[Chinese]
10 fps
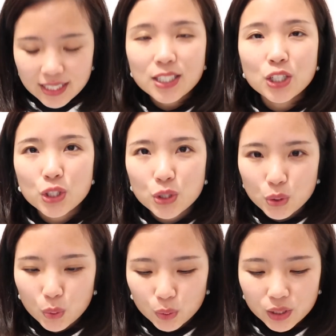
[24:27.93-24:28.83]
四十
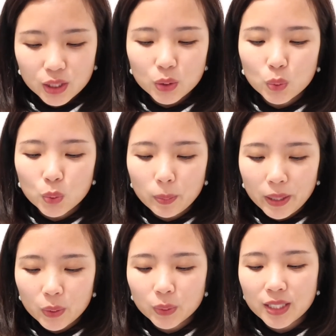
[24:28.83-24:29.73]
九，几乎
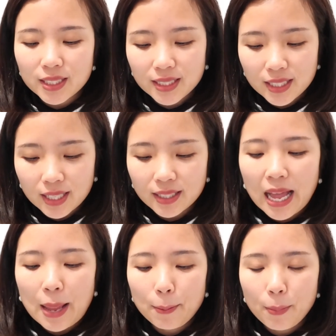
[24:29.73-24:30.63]
没用的鞋
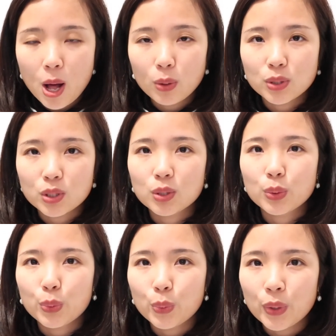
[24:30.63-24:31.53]
带、帽
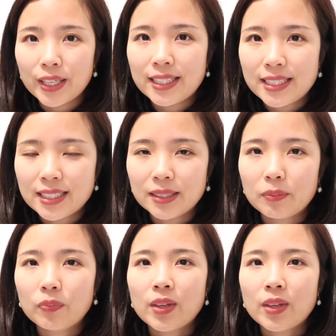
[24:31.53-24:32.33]
子、围巾。